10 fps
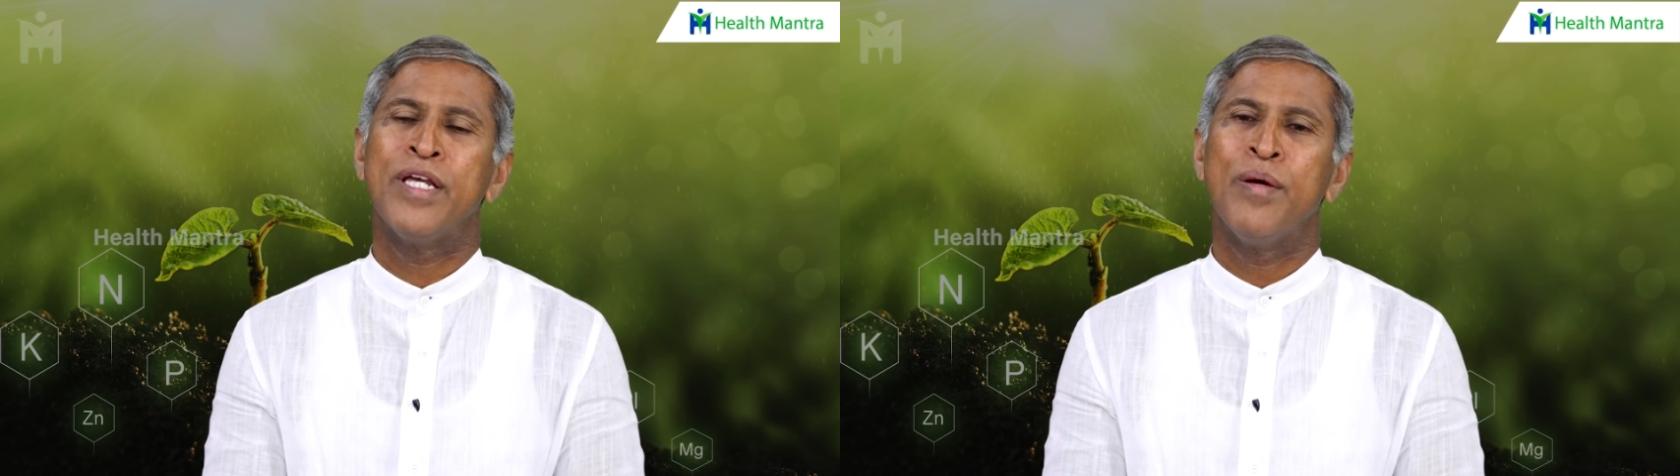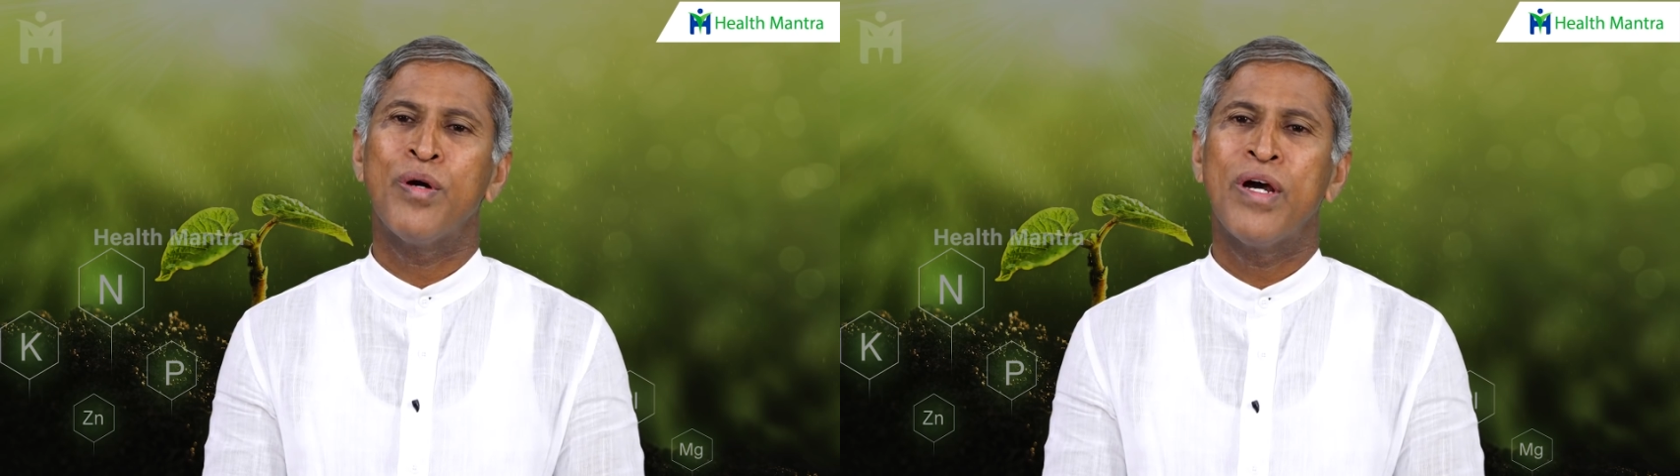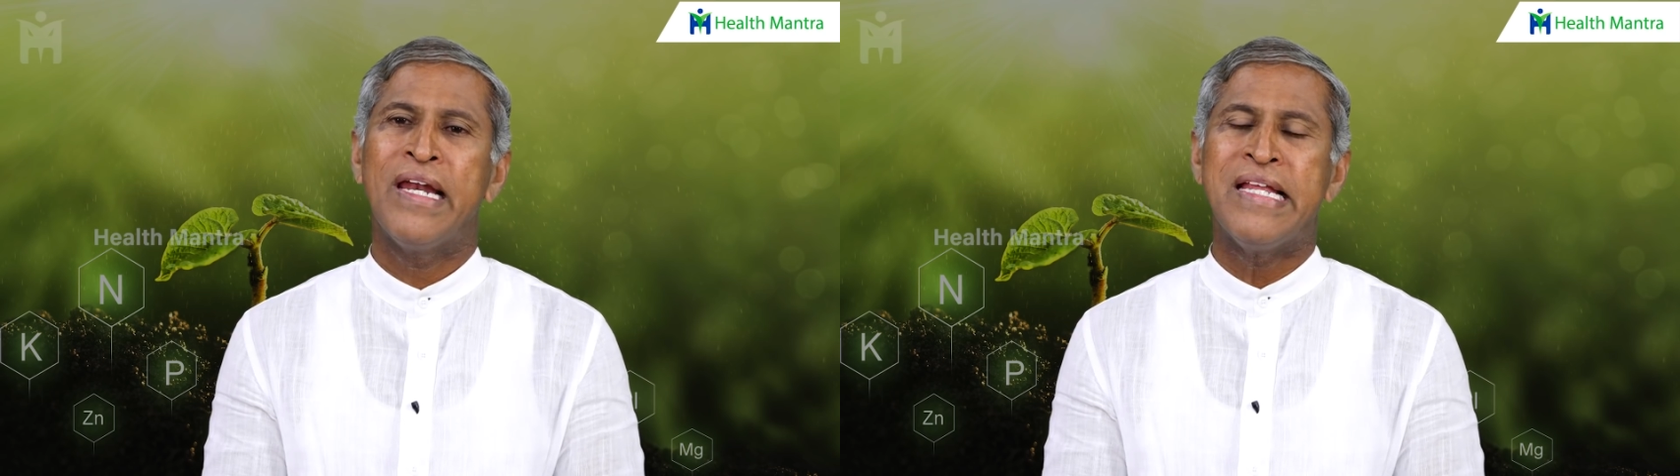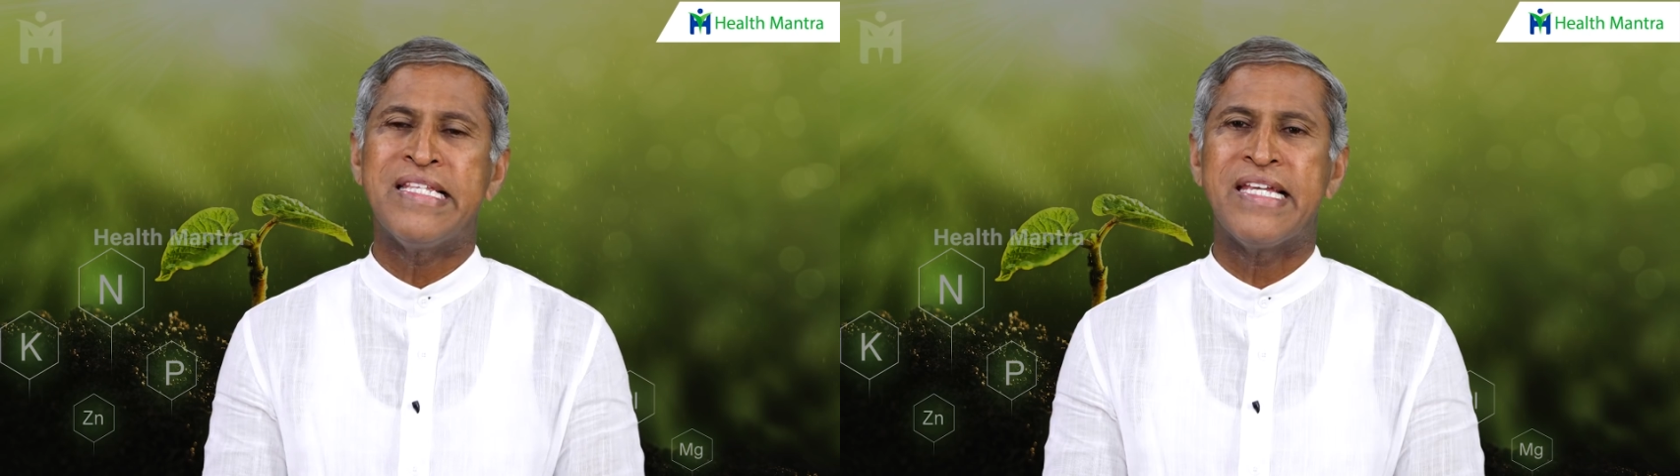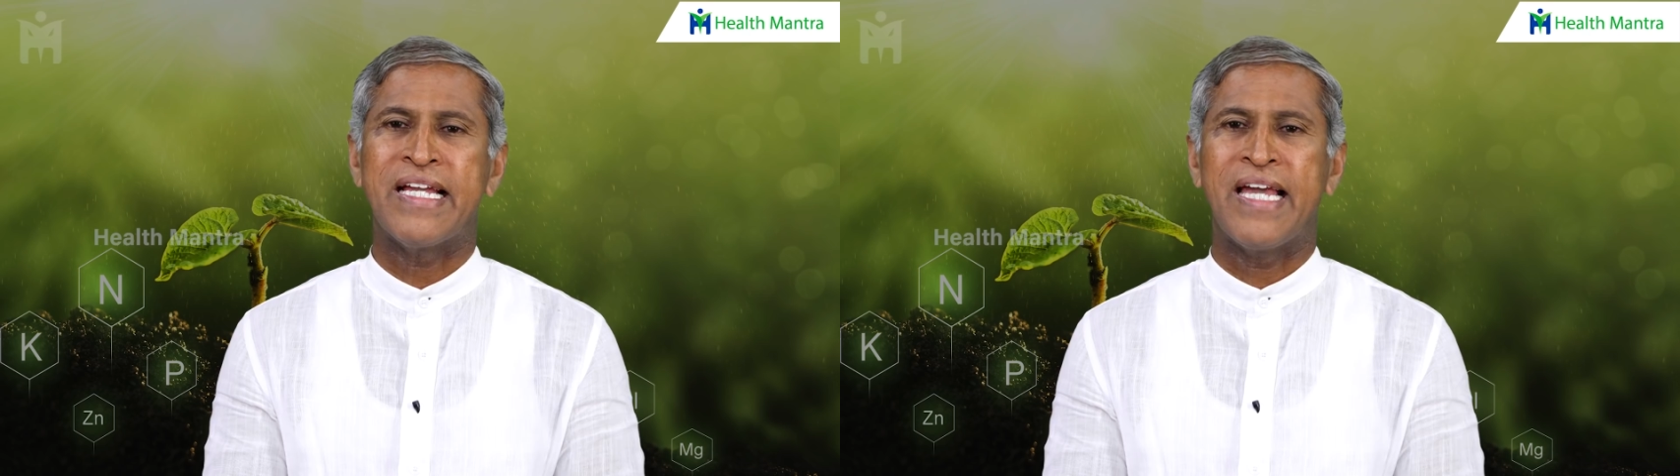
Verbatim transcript: ఎముకల నుంచి